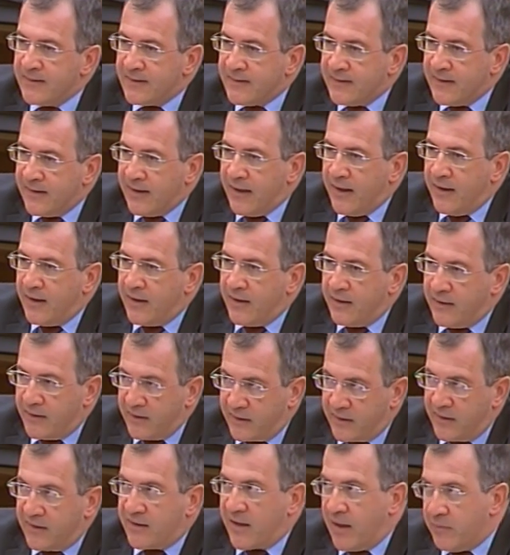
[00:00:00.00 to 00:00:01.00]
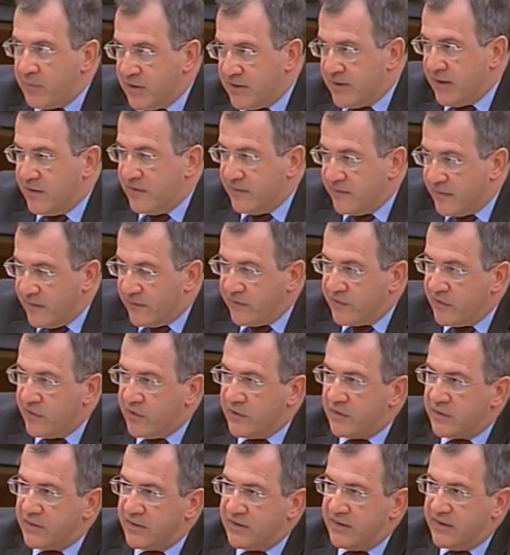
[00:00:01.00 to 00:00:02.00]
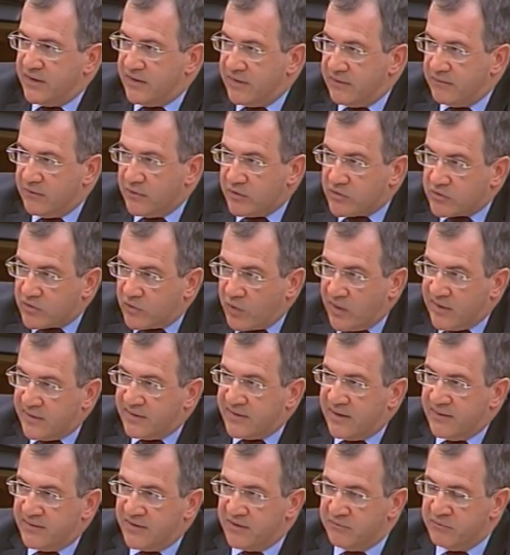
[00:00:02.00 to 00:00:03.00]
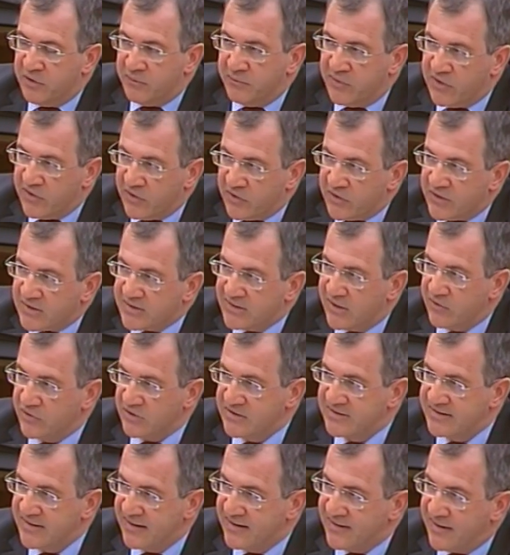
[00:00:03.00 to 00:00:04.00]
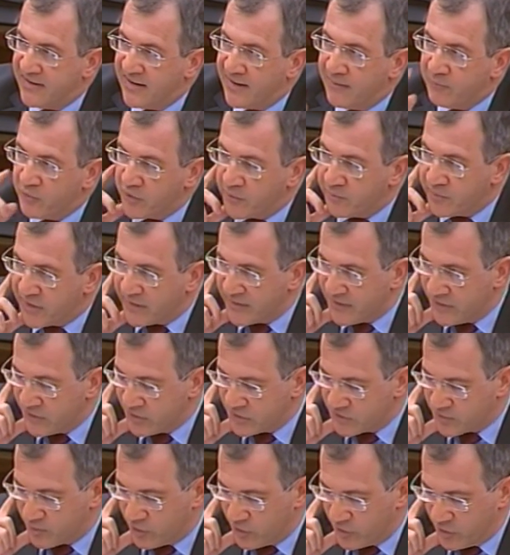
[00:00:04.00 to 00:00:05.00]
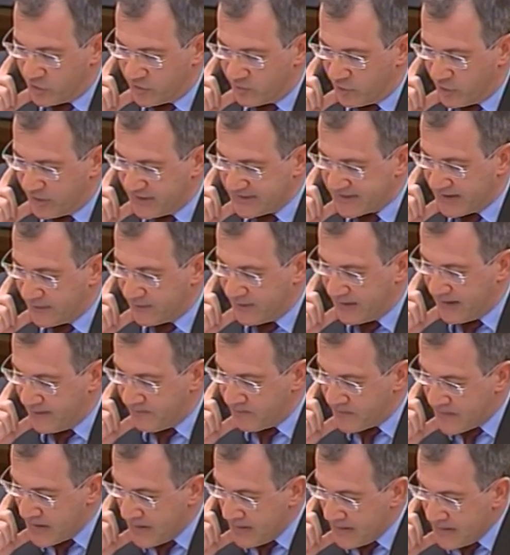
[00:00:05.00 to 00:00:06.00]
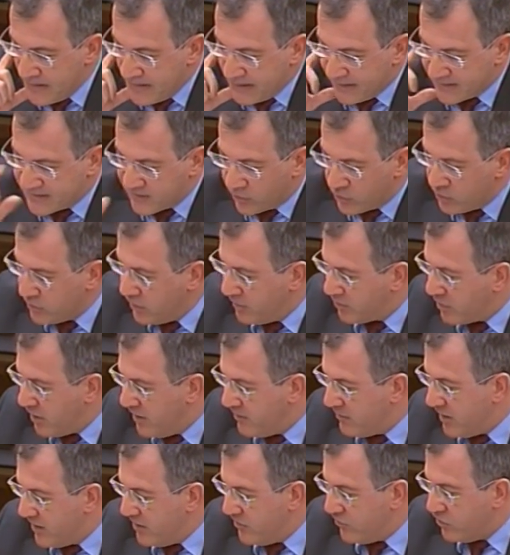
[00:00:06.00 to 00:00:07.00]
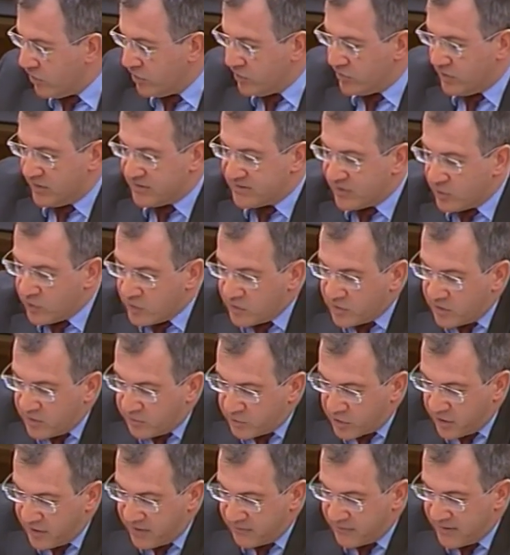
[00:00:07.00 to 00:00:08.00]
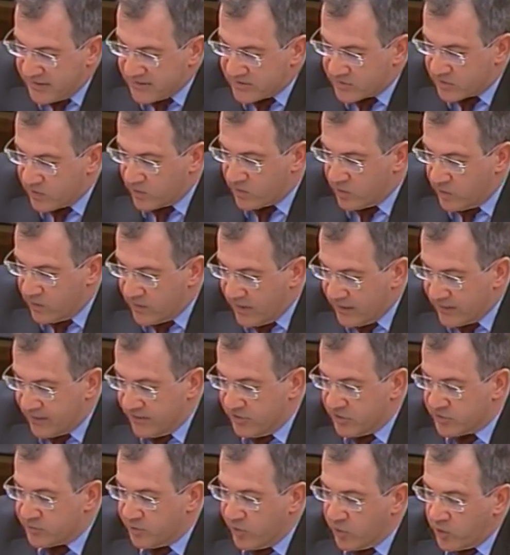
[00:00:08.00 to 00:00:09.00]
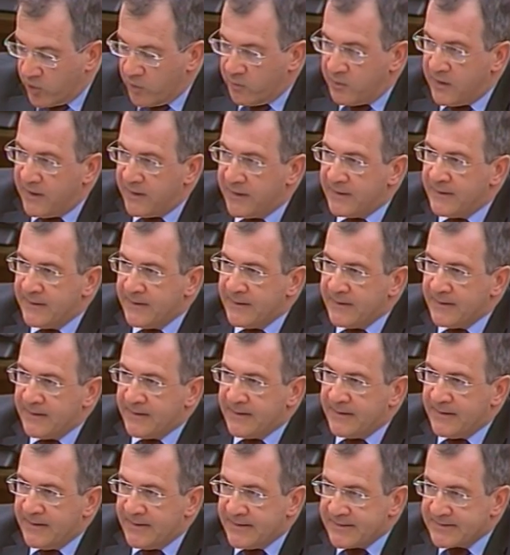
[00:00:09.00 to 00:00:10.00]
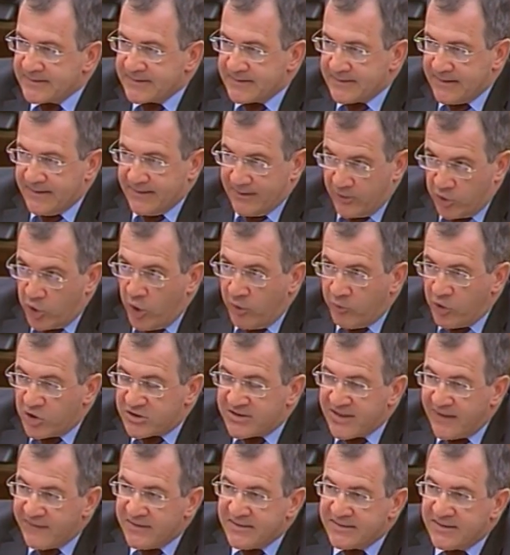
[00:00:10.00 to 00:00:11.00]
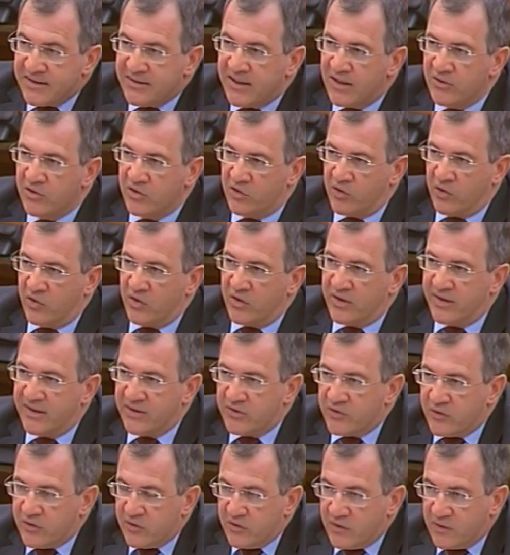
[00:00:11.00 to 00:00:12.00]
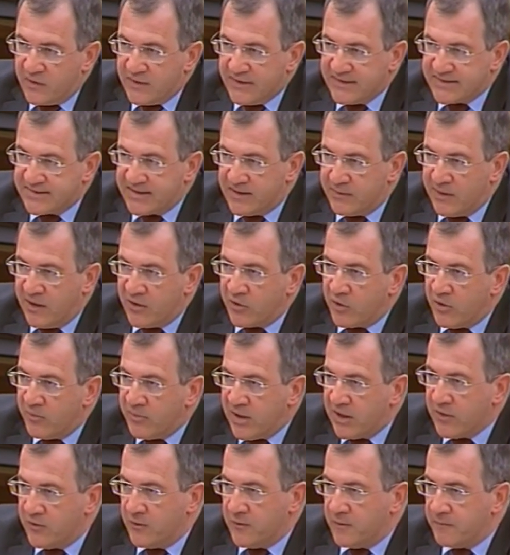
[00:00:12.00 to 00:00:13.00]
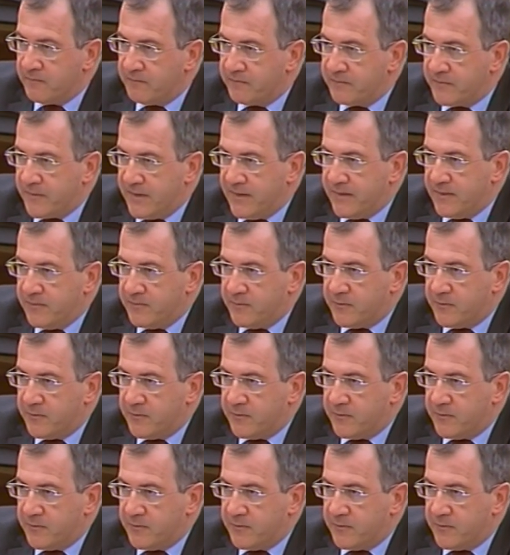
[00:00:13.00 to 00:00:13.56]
la recapitalización y los 43.000 millones que Eurostar ya da por perdidos por, esa vía. El segundo problema de fondo, el segundo problema estructural que nos preocupa es eh, cómo se ha diseñado en concreto este banco malo, eh,